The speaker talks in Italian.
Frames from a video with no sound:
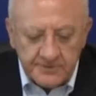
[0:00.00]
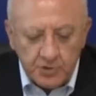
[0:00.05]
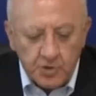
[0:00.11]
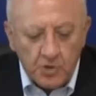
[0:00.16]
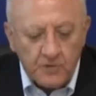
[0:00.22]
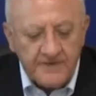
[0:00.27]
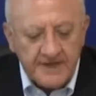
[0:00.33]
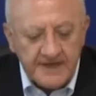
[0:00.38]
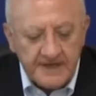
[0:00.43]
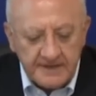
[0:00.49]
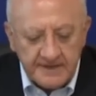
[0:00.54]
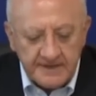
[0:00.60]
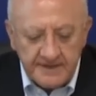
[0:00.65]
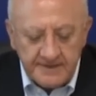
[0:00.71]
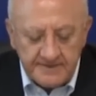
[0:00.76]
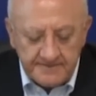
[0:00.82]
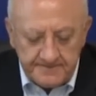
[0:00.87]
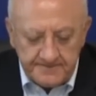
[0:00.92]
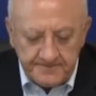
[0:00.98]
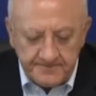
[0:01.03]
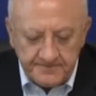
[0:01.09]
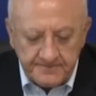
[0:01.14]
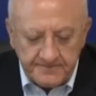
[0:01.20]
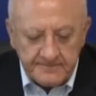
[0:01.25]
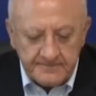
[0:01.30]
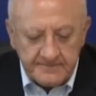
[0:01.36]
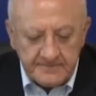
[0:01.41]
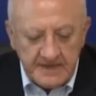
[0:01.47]
doveri
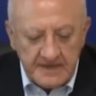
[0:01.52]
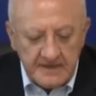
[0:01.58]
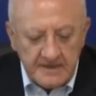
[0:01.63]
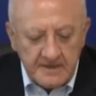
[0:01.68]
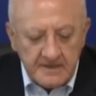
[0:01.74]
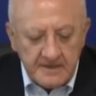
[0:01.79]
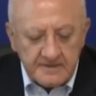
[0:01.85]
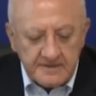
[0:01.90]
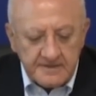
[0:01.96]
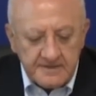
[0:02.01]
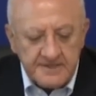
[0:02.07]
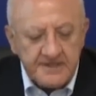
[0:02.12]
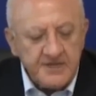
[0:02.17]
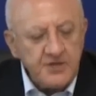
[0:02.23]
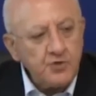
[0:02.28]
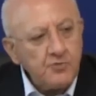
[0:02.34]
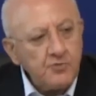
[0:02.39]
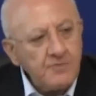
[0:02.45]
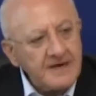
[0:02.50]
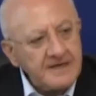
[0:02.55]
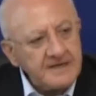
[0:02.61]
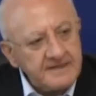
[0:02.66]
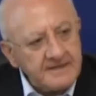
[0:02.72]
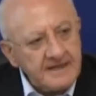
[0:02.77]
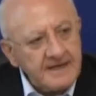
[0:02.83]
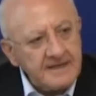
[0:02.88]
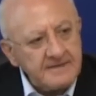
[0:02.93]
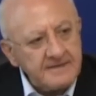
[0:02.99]
di
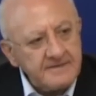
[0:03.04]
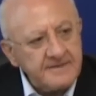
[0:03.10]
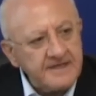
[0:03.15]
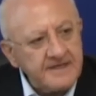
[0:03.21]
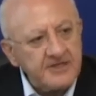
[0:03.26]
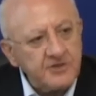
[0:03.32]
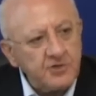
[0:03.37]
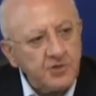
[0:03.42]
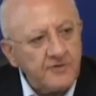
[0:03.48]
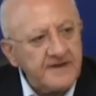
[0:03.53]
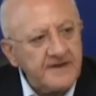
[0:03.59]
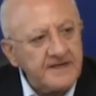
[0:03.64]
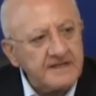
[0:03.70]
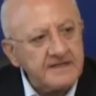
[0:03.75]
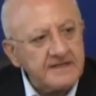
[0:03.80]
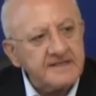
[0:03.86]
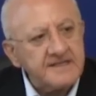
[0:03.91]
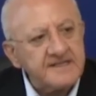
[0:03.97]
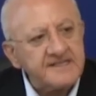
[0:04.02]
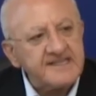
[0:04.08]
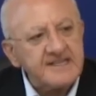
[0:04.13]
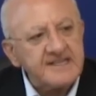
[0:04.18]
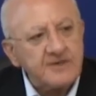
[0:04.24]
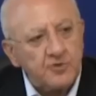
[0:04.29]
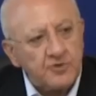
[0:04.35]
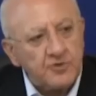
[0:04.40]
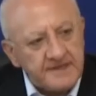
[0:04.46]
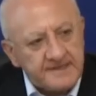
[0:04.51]
umanità e doveri di
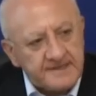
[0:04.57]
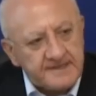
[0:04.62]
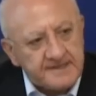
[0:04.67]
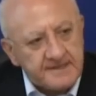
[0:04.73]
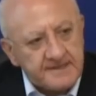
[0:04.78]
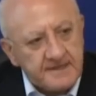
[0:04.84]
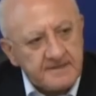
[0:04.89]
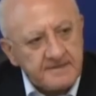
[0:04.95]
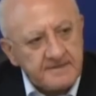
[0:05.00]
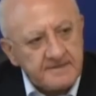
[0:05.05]
sicurezza.